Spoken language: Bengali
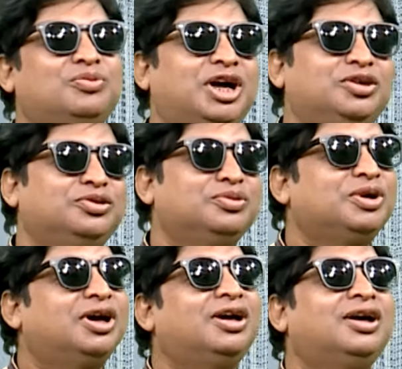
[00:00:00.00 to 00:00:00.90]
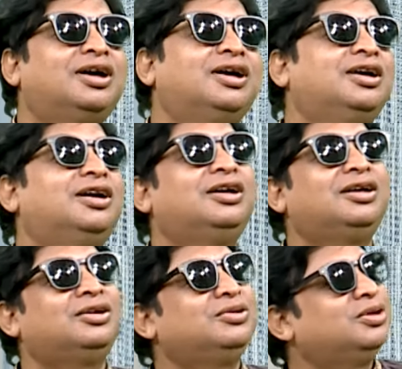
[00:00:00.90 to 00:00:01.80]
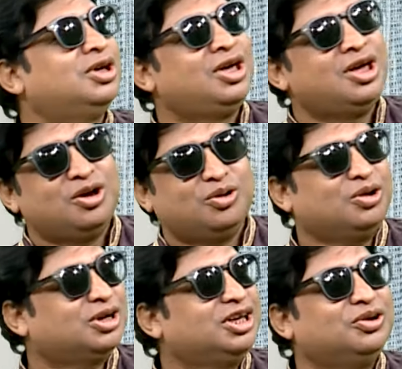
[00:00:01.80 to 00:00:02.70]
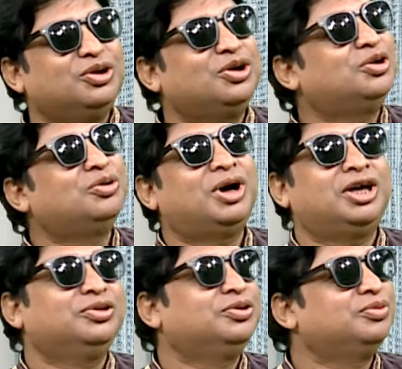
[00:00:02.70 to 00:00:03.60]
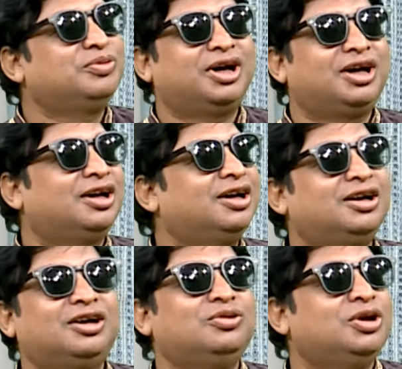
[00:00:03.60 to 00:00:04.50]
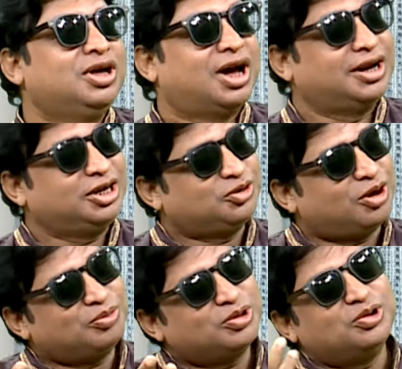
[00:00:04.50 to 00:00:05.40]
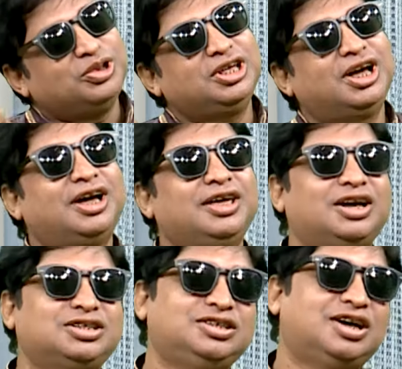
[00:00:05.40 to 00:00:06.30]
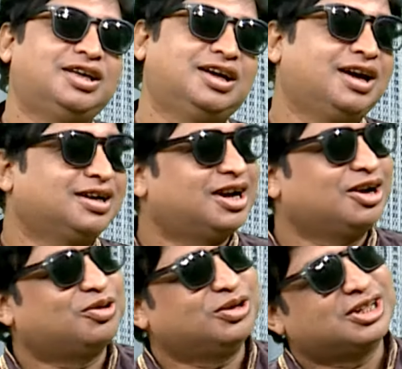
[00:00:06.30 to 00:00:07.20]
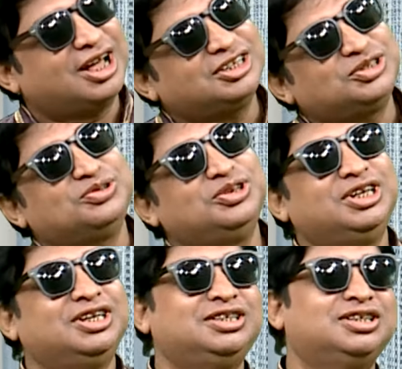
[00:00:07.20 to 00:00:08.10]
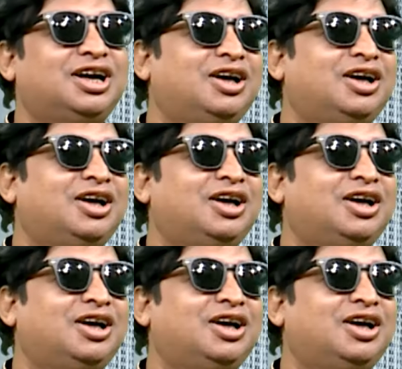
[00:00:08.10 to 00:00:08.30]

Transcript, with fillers: মায়ুর মাহা ও কি ওহো মায়ুর মাহা আরে টপ করিয়ায় আসিয়া এক না কথা শুনি যাও